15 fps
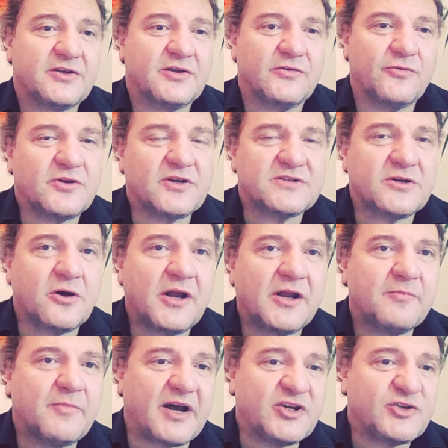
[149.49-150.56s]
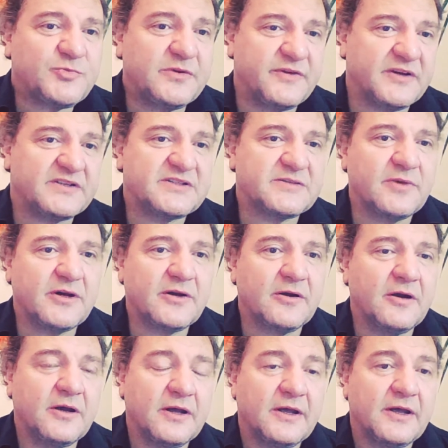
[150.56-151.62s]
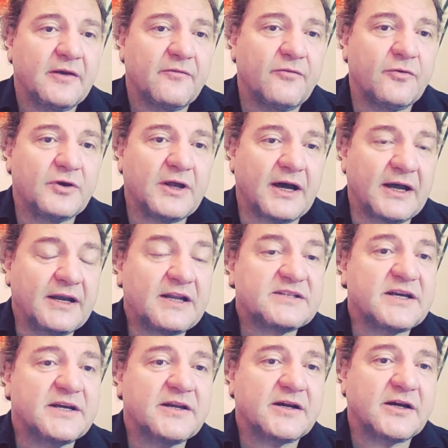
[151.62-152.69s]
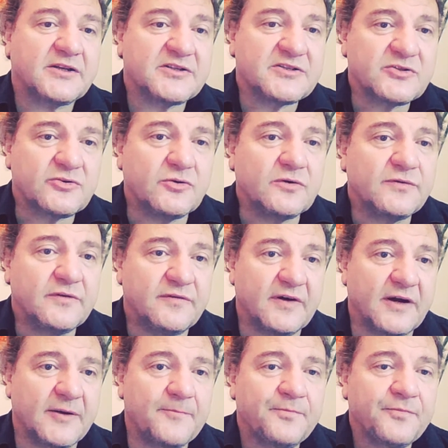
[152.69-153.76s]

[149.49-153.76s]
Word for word: Ich würde das auch an einem Beispiel festmachen, wo der Anlass eine Katastrophe war.